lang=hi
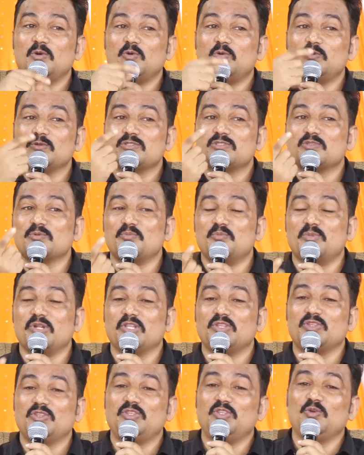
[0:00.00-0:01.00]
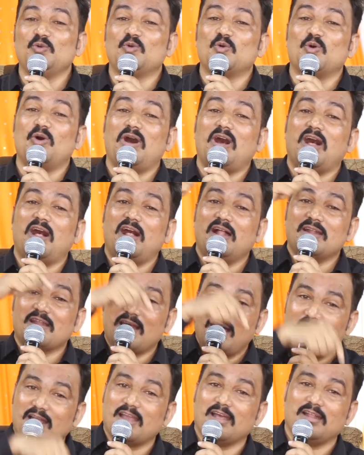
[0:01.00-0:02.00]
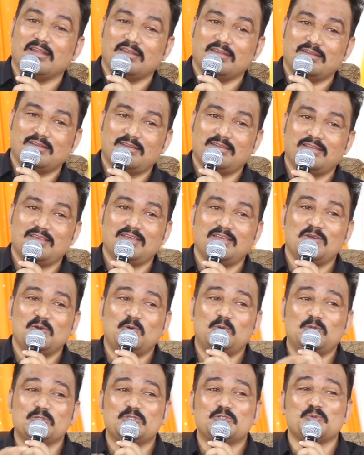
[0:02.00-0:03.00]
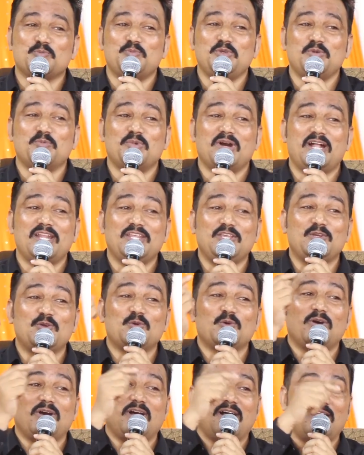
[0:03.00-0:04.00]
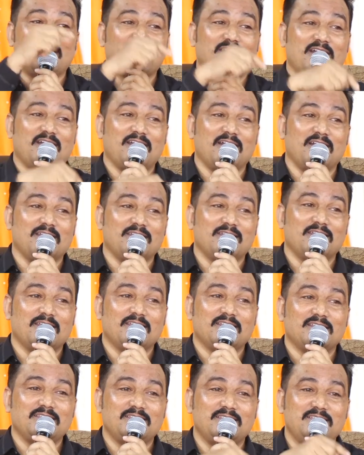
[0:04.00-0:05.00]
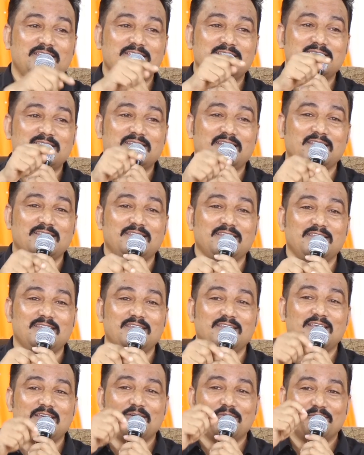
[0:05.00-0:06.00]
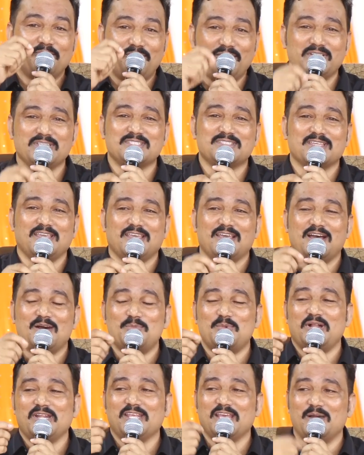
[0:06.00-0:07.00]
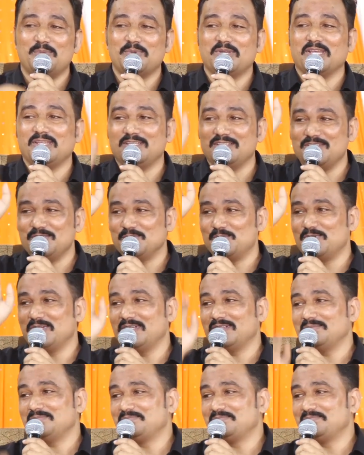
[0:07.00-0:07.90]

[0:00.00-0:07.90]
उस मृत्यु को हरा कर उस बीमारी को हरा कर तीसरे दिन फिर से हमारे आपके लिए जी उठा